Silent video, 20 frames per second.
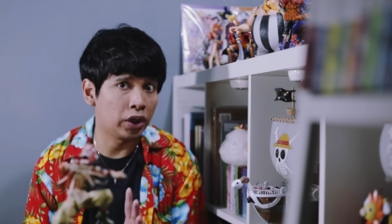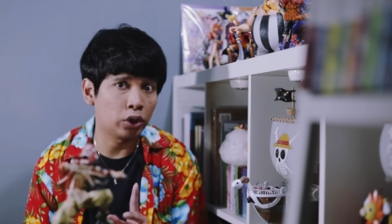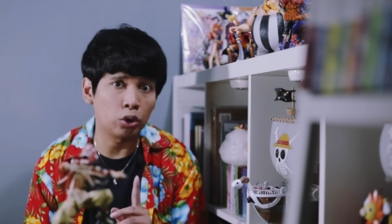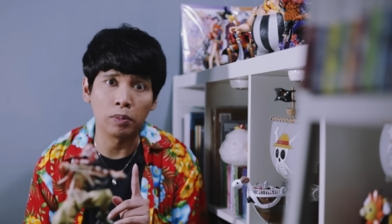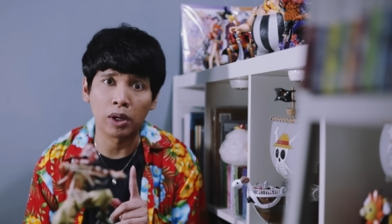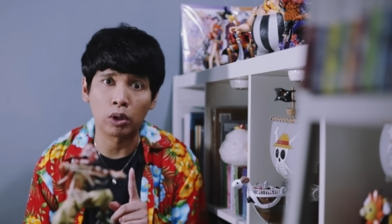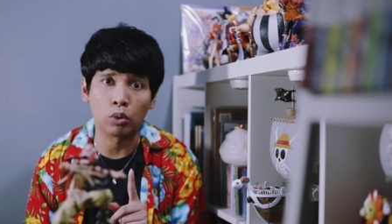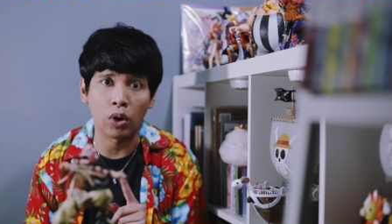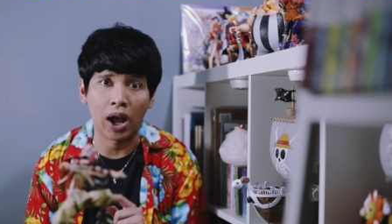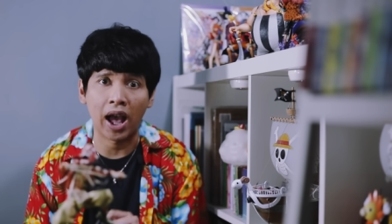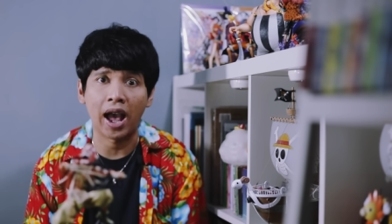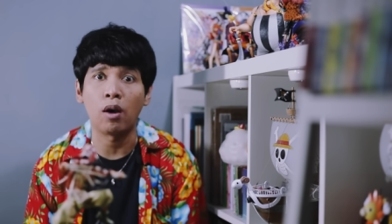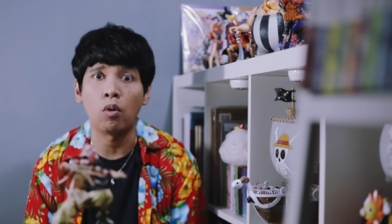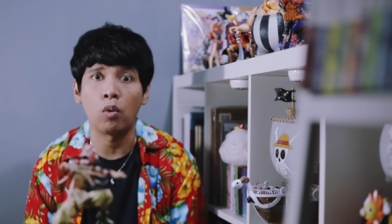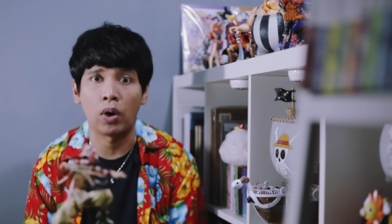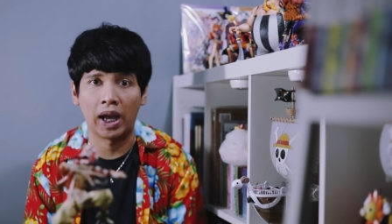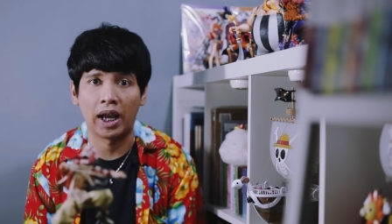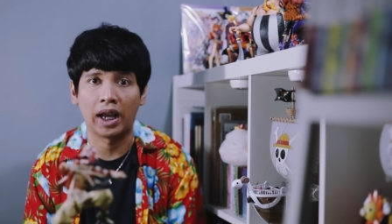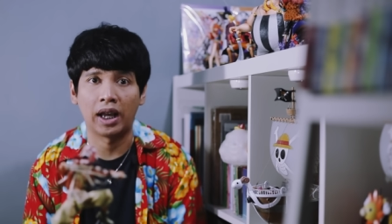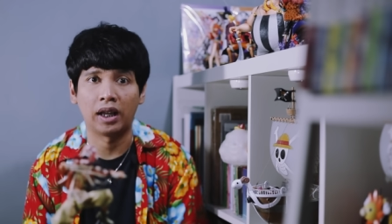Itu baru
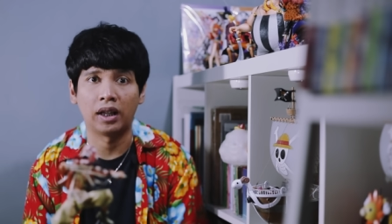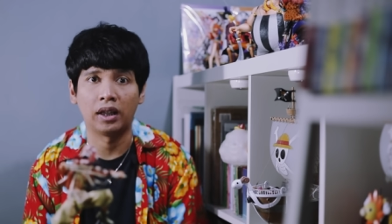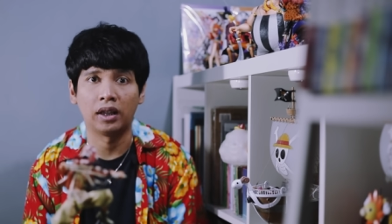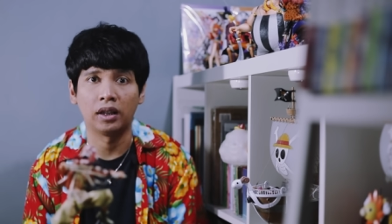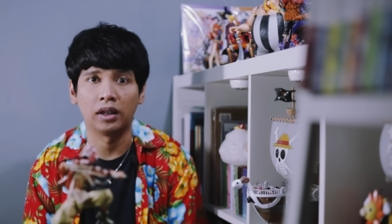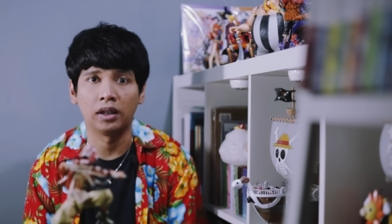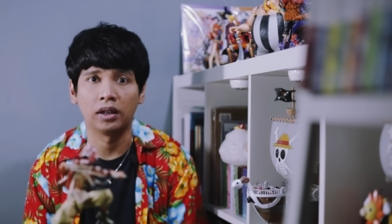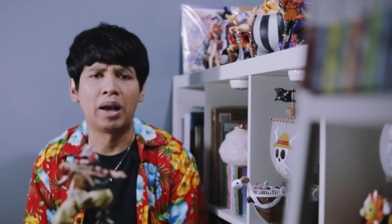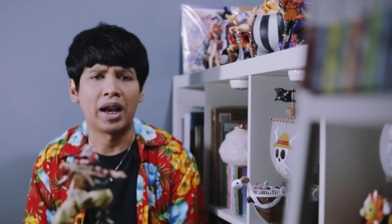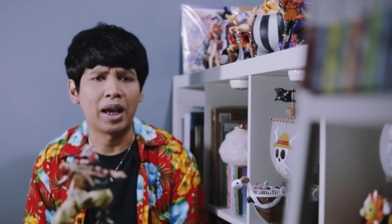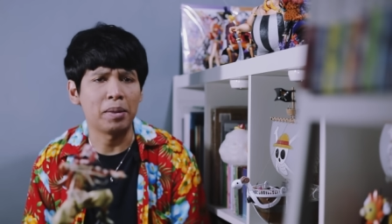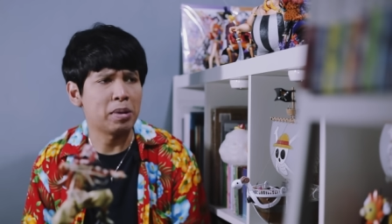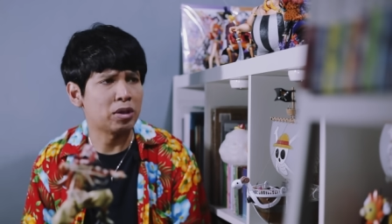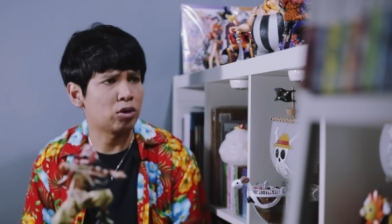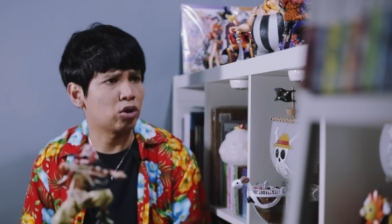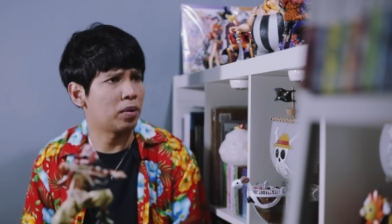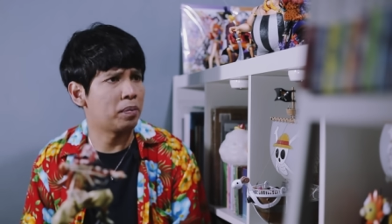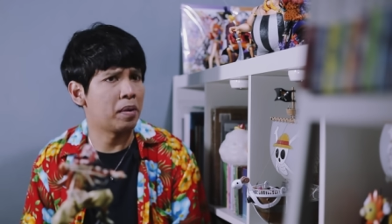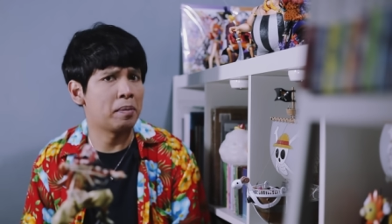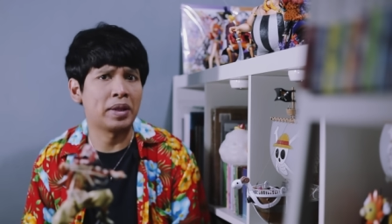awal. Bahkan
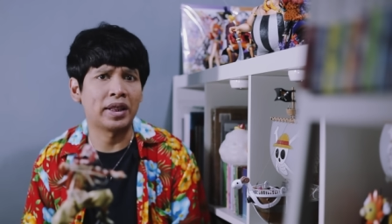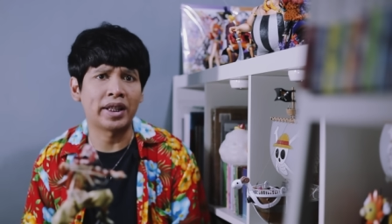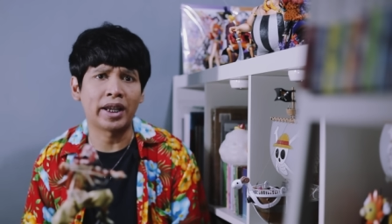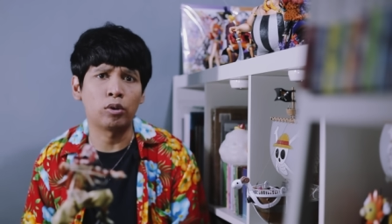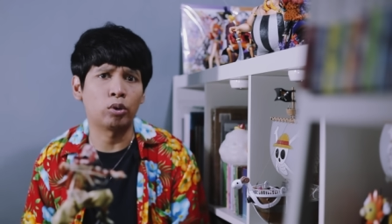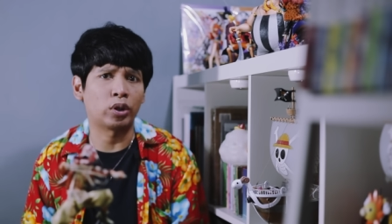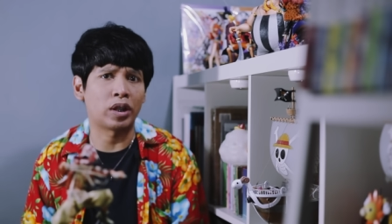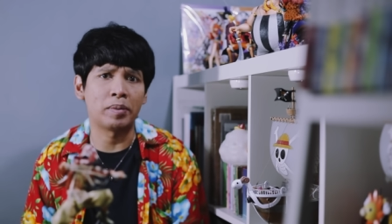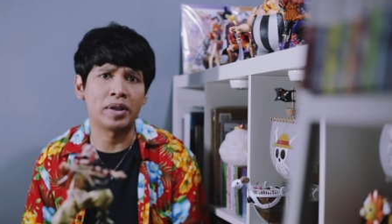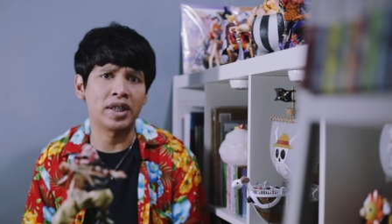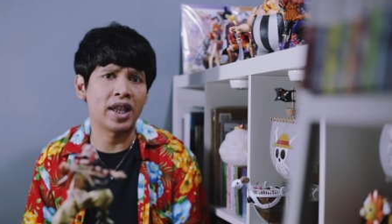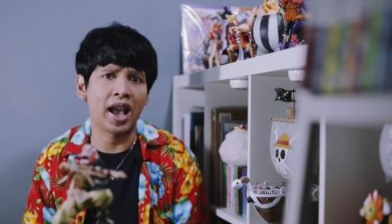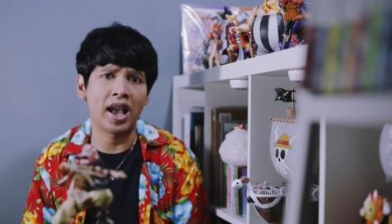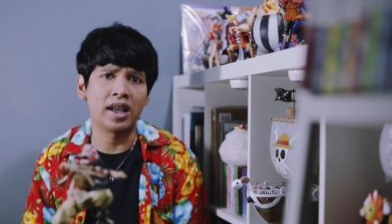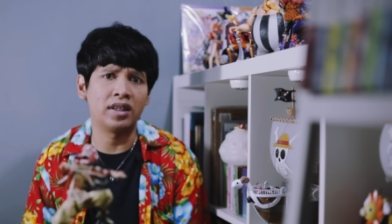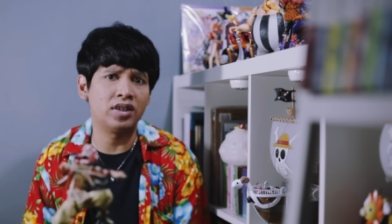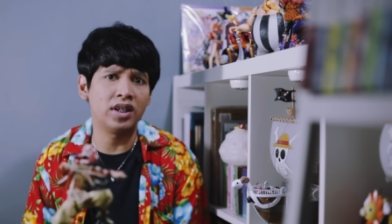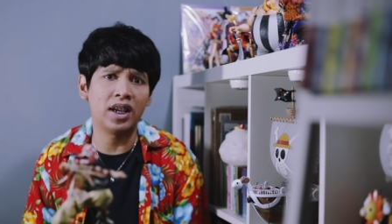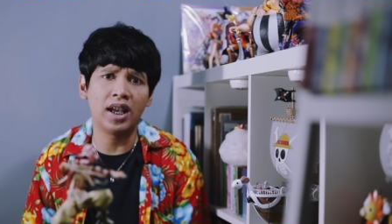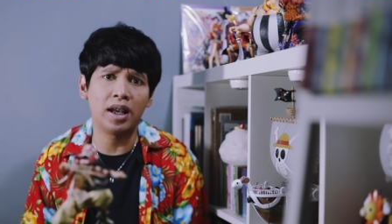masuk ke pembentayan
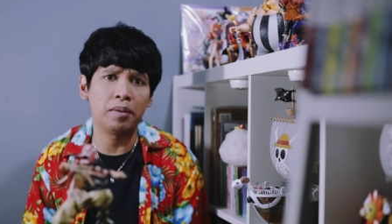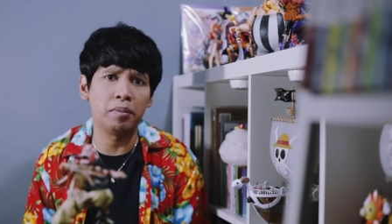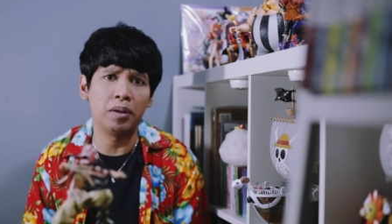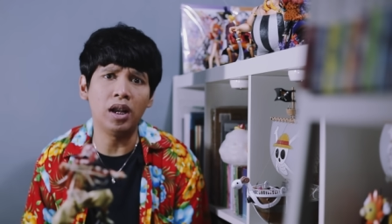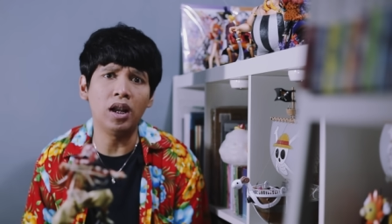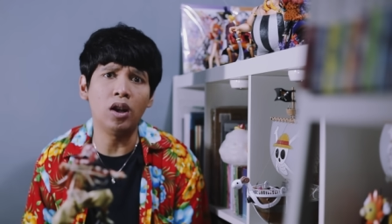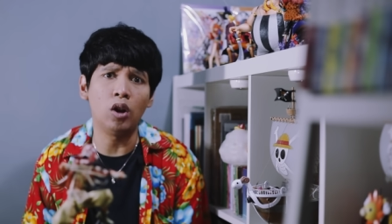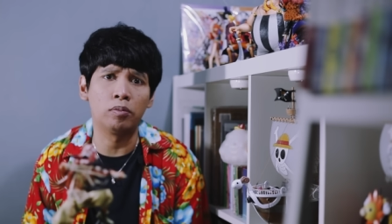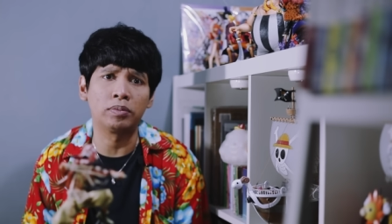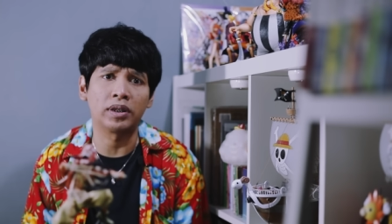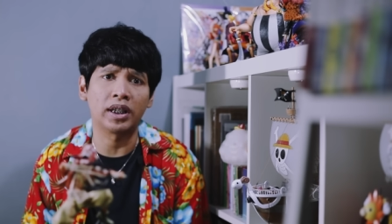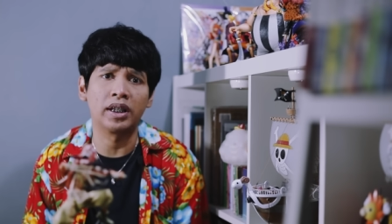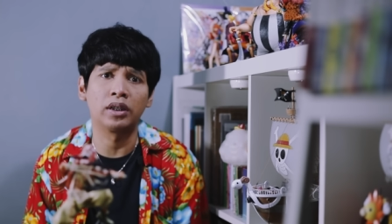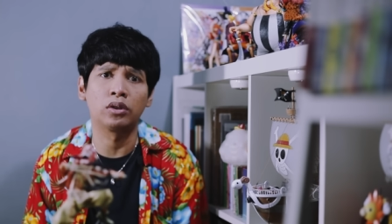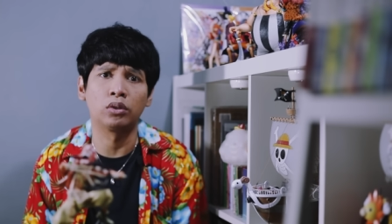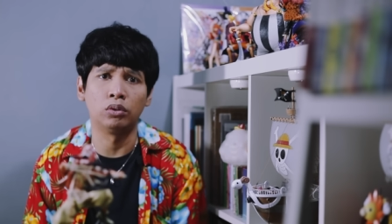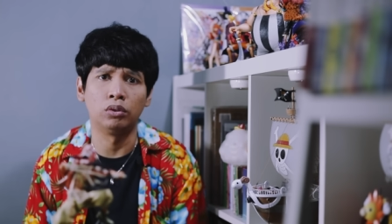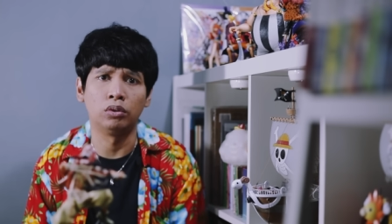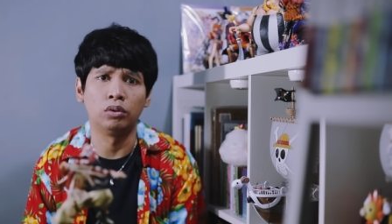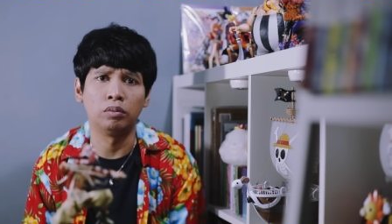utamanya aja, belum tadi
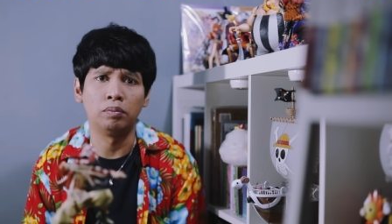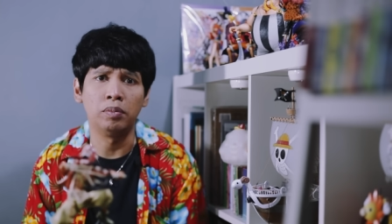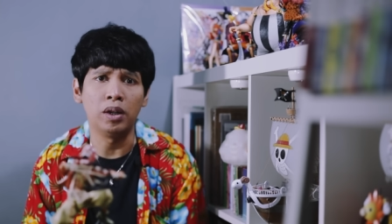tuh.